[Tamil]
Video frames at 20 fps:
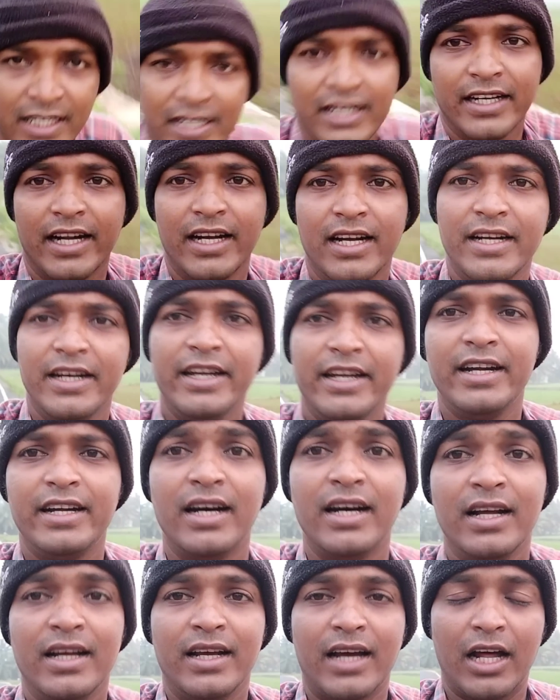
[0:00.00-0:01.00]
எல்லாம் நல்ல
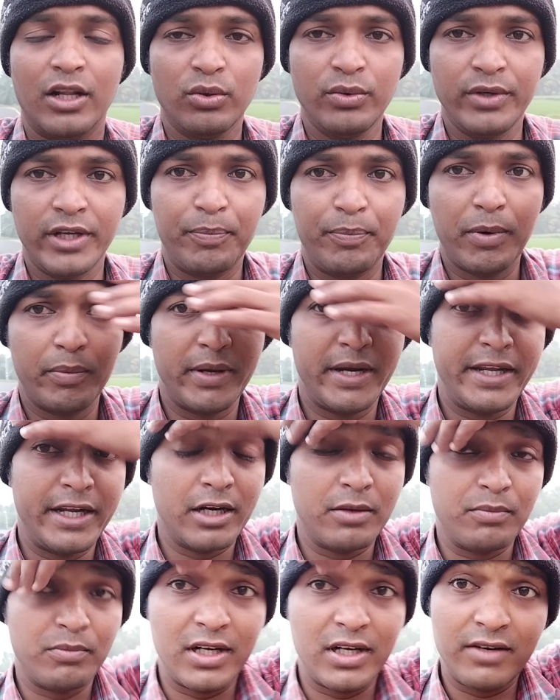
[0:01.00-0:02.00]
நீட்டாக அதுவும் எப்போ
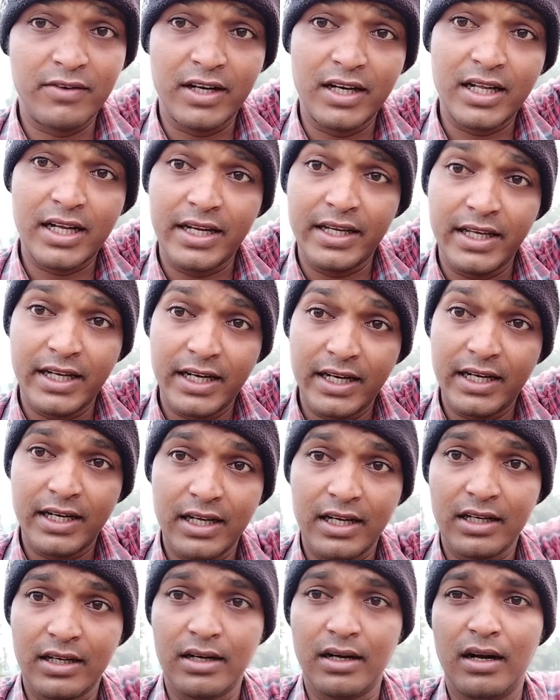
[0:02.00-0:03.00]
பறிக்கணுமா
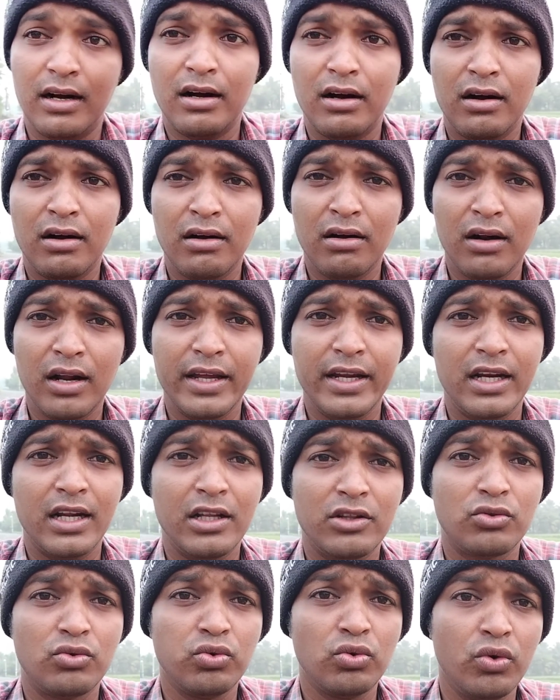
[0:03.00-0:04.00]
வல்லாரக்கீரையெல்லாம்
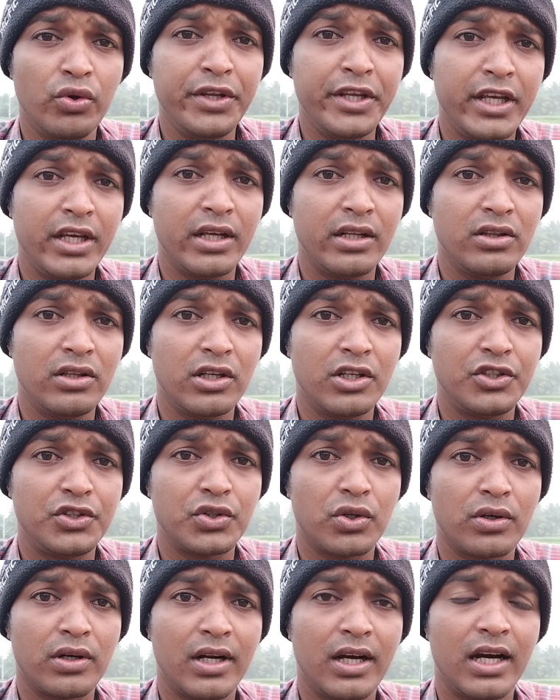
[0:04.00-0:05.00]
காலையில் தூங்கி
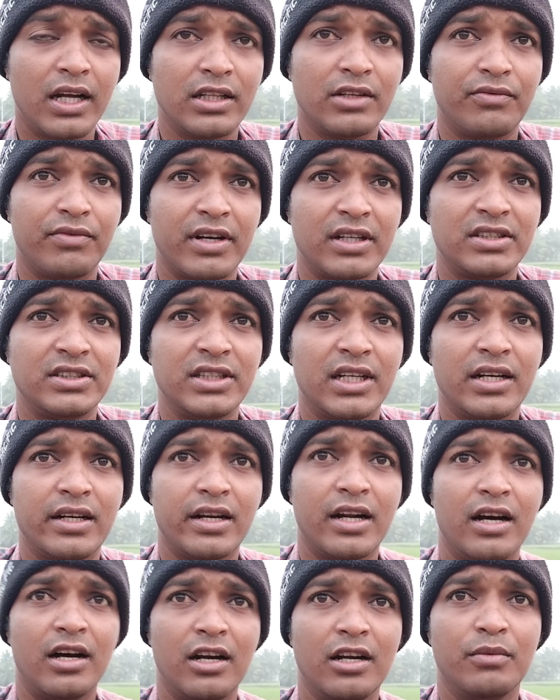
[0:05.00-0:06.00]
எந்திரிச்சோன்னா அந்த
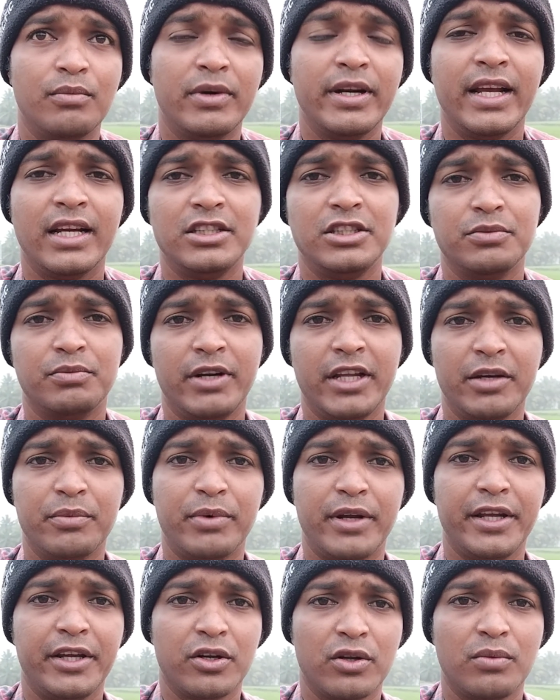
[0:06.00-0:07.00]
ஃப்ரெஷ்ஷாக நாலு மணி அஞ்சு மணிக்கு
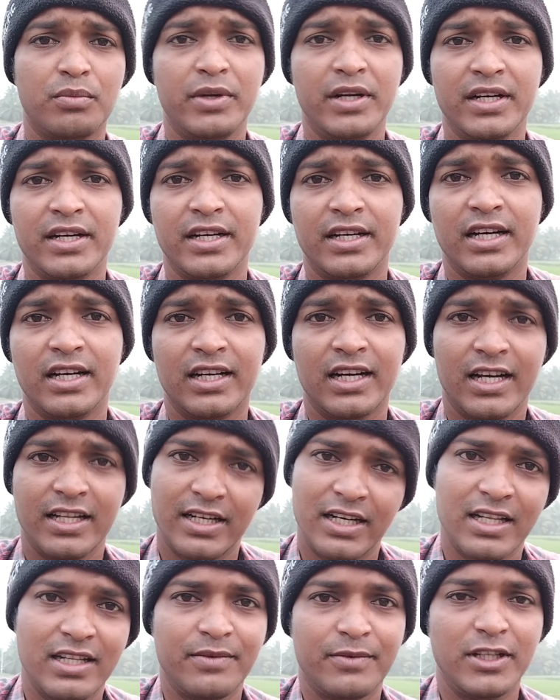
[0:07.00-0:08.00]
பறிக்கணும் அப்படின்னு இருக்காங்க
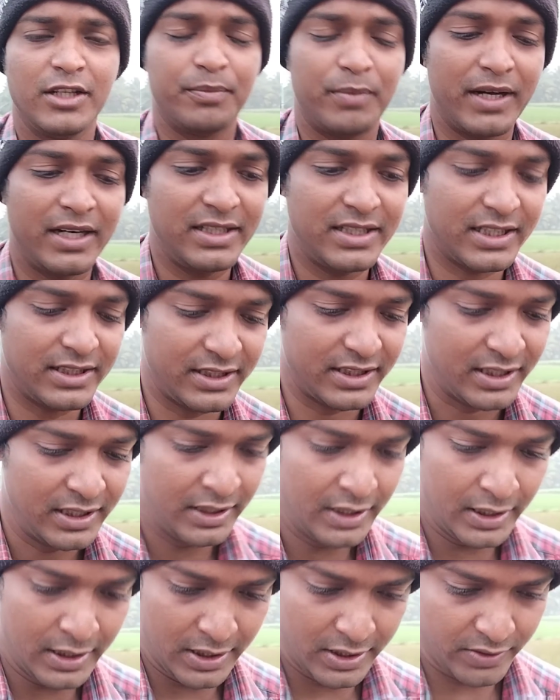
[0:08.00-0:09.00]
அதனால தான் வந்து பறிச்சாச்சு
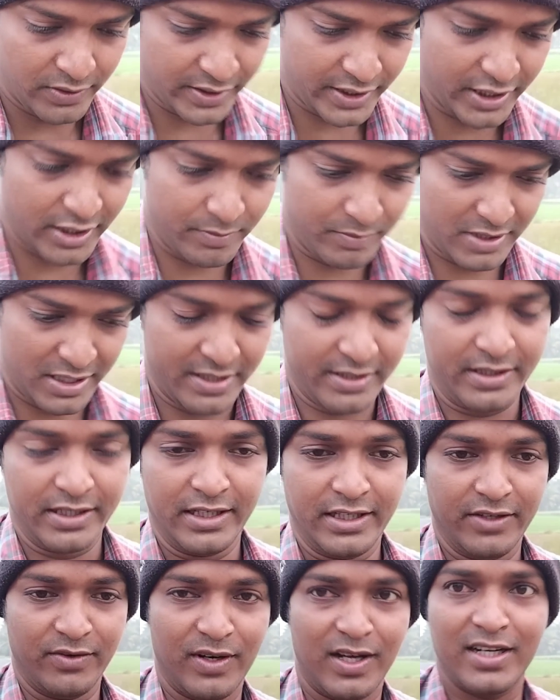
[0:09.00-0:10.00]
ஓகே நம்ம
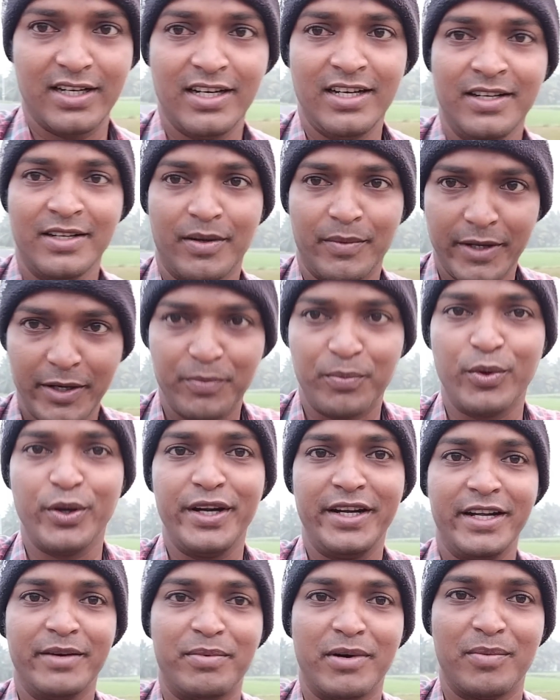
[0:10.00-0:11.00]
அடுத்தடுத்த விழாக அப்படியே
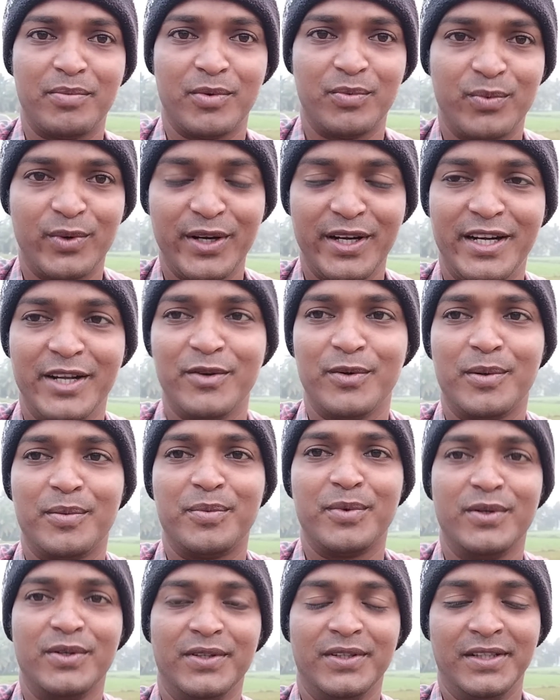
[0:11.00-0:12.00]
போயிட்டே பார்ப்போம் போயிட்டே
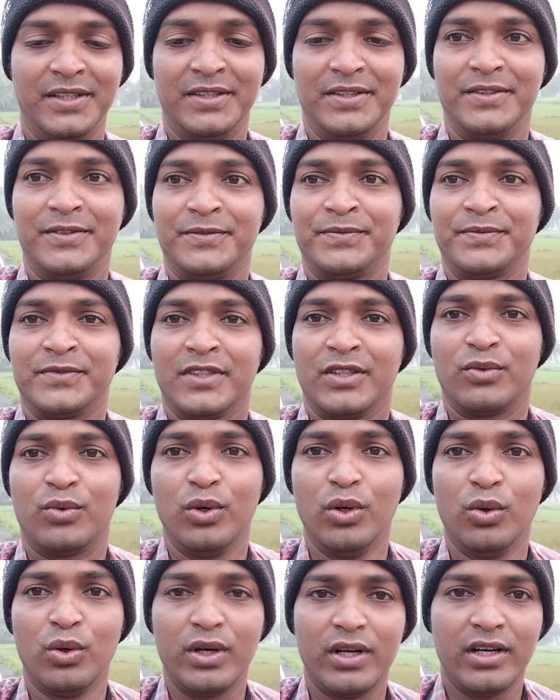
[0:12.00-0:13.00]
பார்ப்போம்
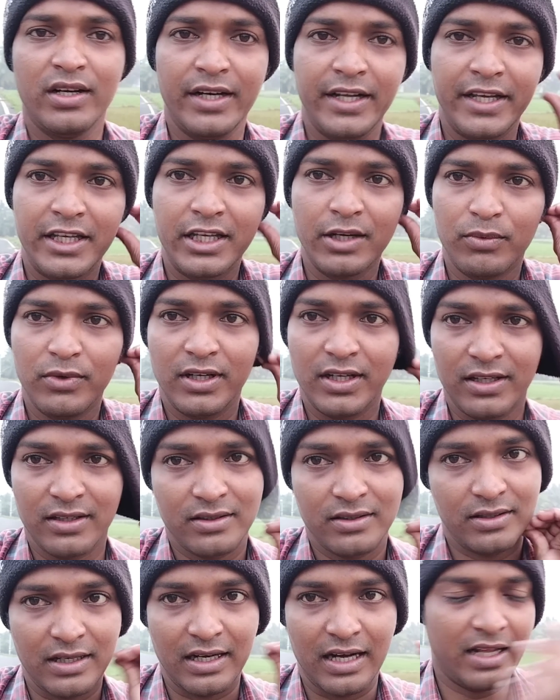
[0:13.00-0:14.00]
குளிர் நிற்க முடில
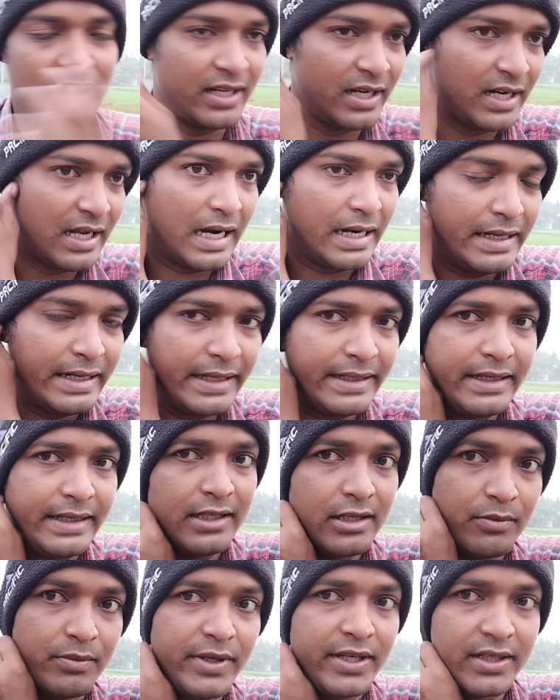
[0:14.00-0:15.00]
காதெல்லாம்
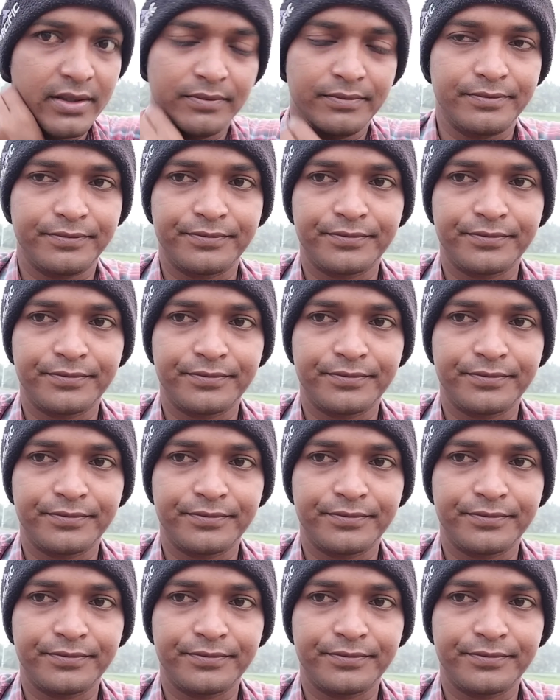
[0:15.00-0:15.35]
அடைக்கிது அப்படியே